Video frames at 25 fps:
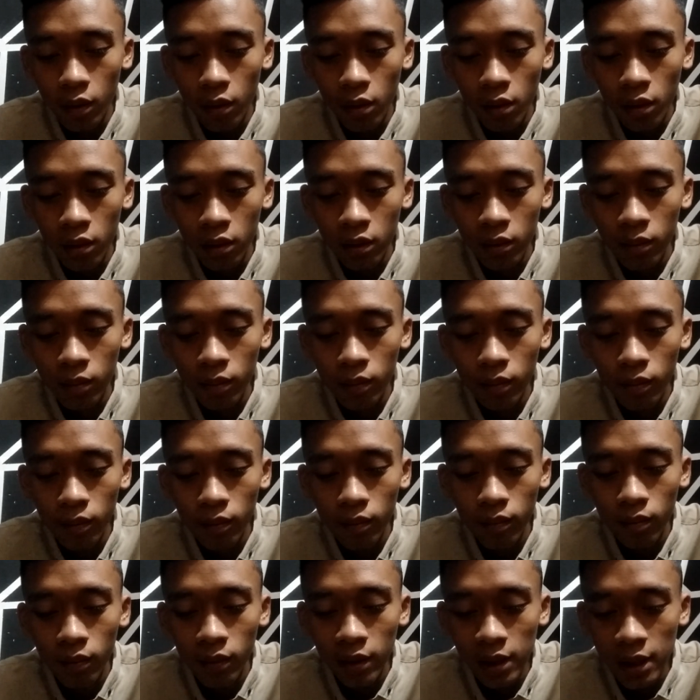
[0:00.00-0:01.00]
Cole
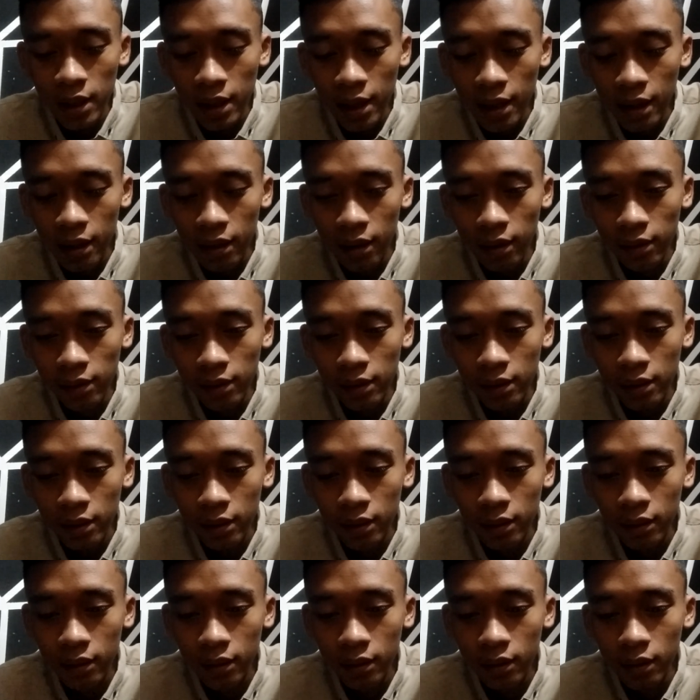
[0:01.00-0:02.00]
menggantikan
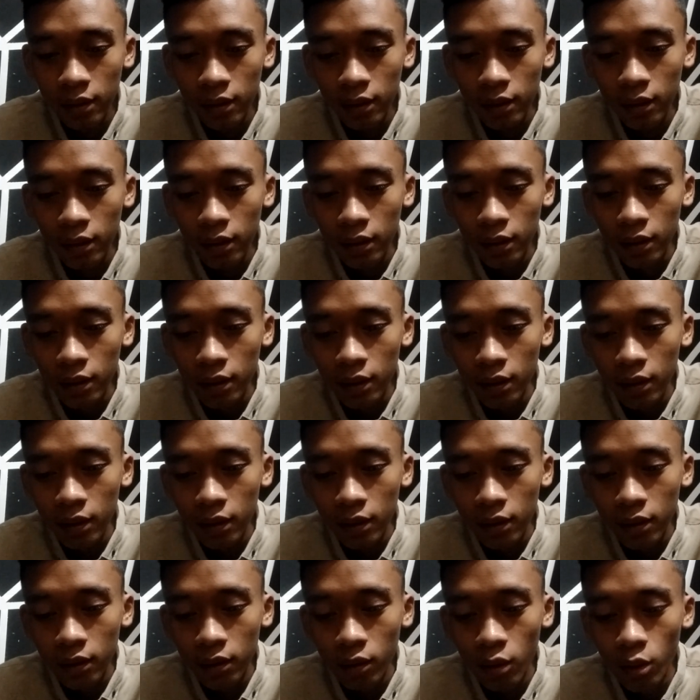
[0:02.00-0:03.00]
lagi
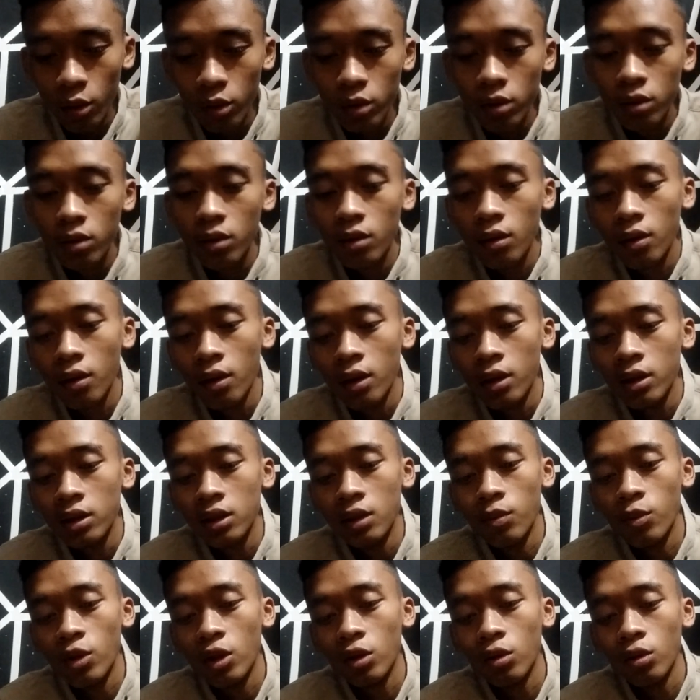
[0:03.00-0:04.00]
terus
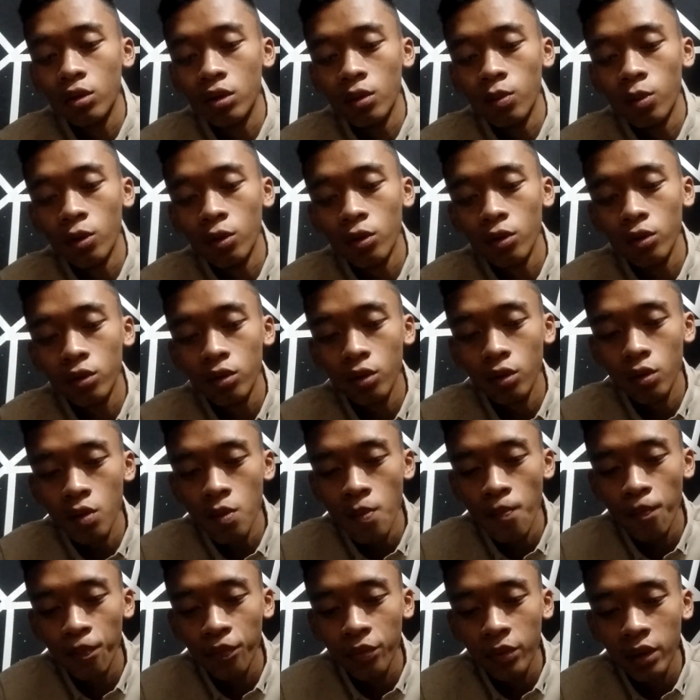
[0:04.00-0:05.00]
di menit 77
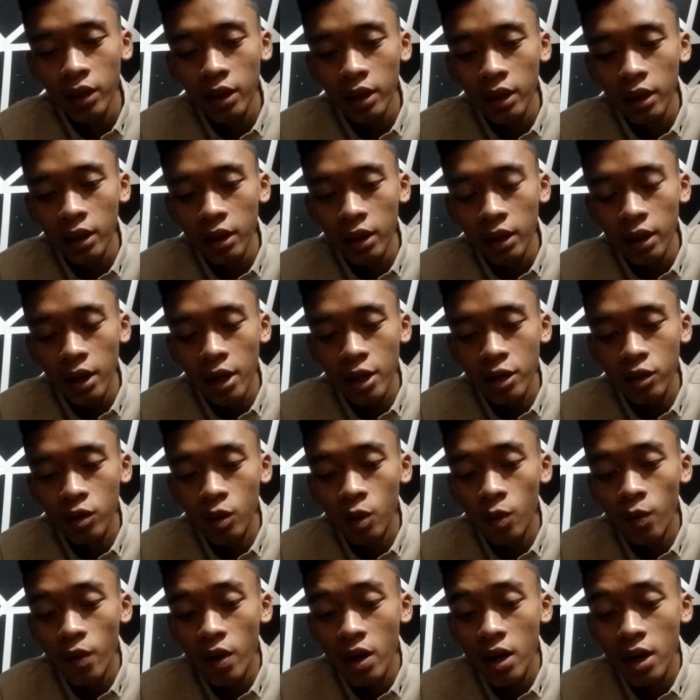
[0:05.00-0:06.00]

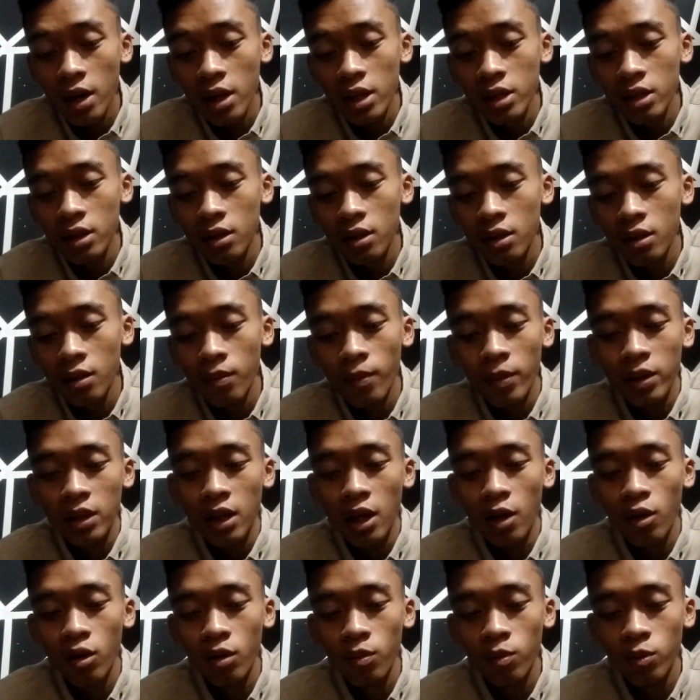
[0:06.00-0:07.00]
Enzo Fernandez
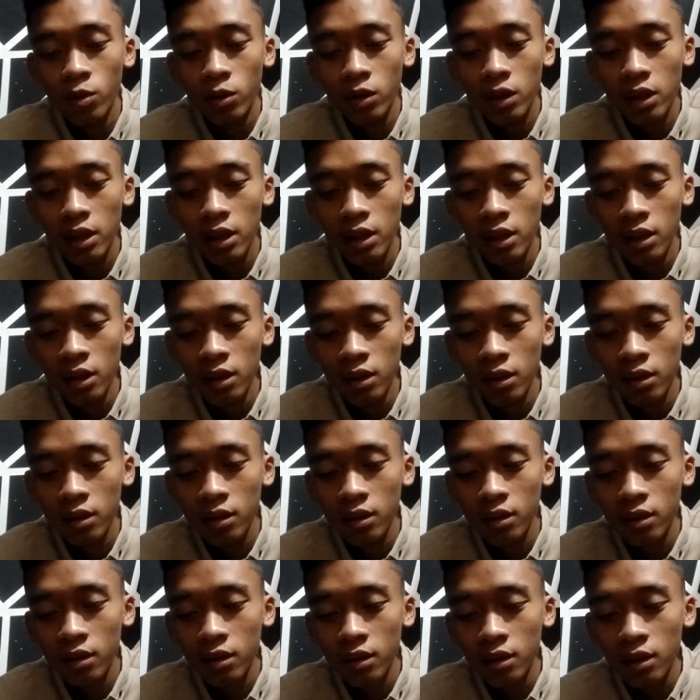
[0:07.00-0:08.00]
minta gol bunuh diri
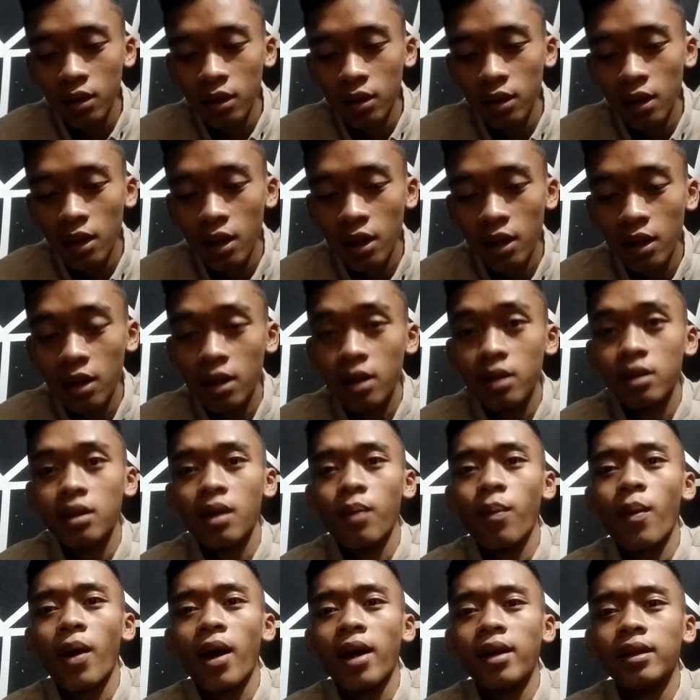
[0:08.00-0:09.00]
dari
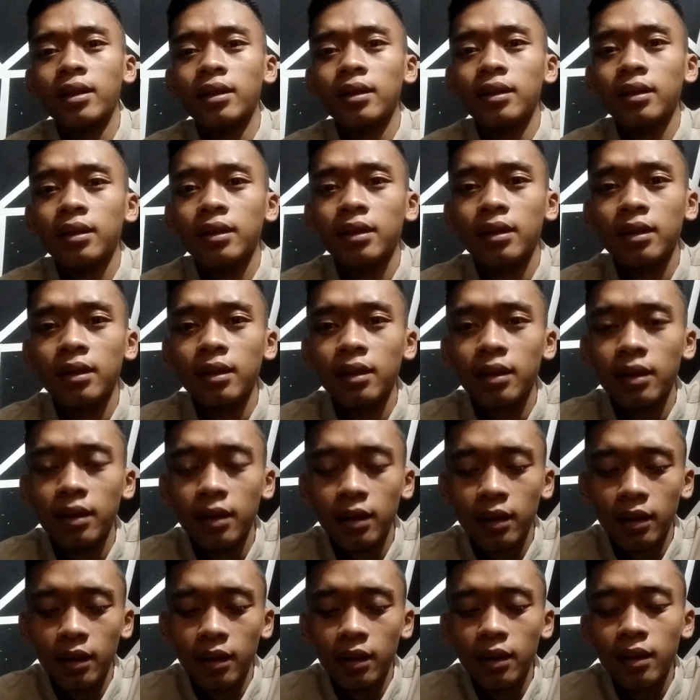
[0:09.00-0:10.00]
sepakan
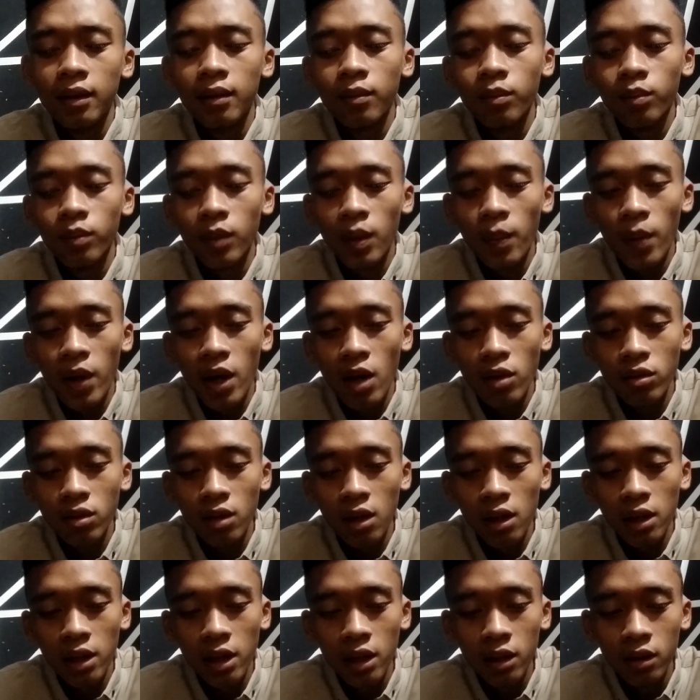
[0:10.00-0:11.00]
pemain
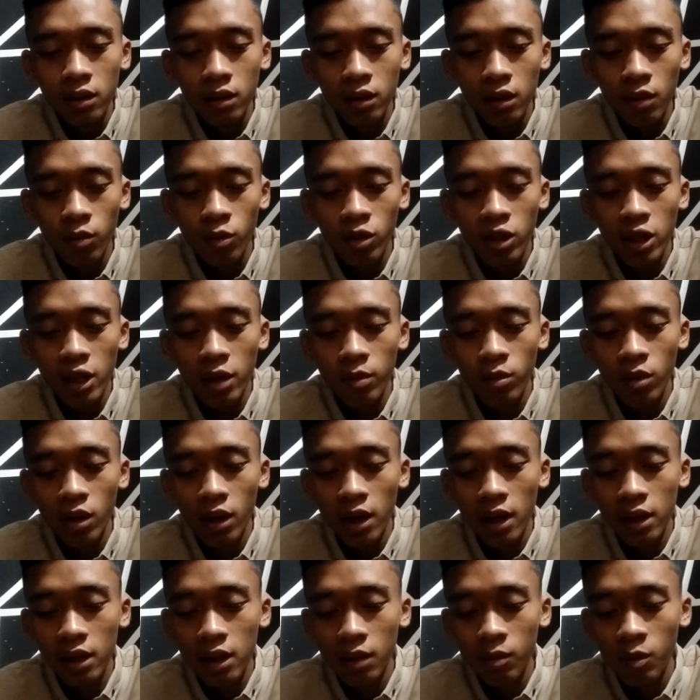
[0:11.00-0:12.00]
Australia kemudian
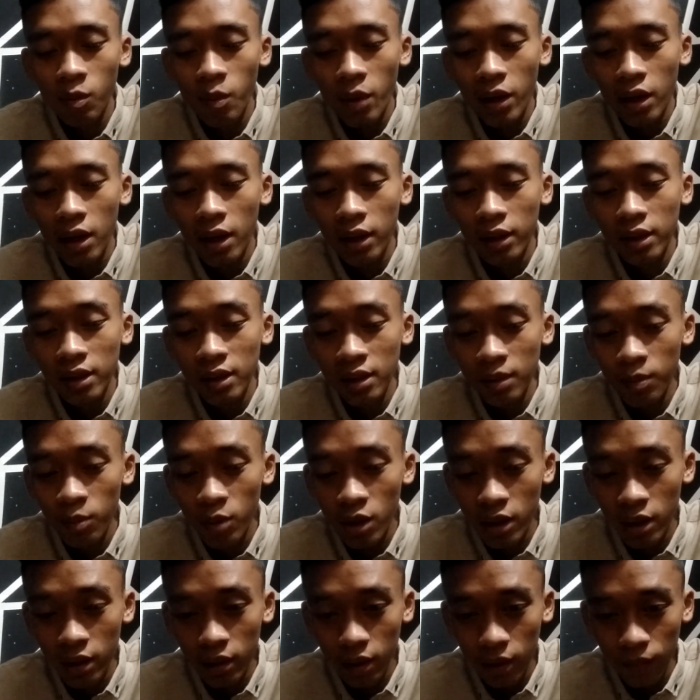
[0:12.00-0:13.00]
berganti pemain lagi
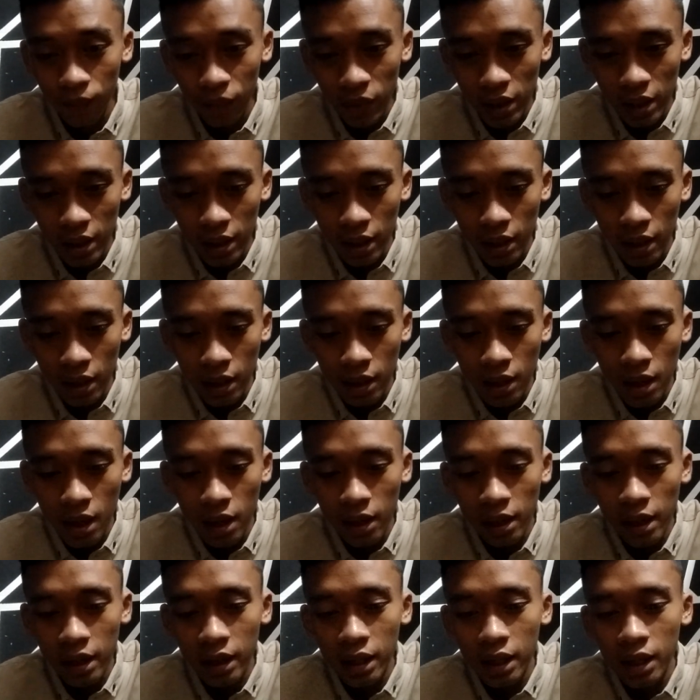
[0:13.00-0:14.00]

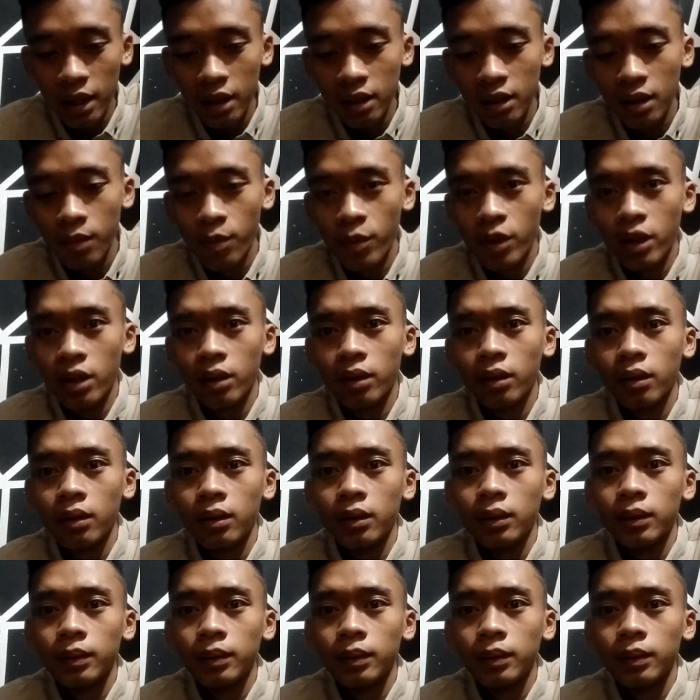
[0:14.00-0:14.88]
Argentina di menit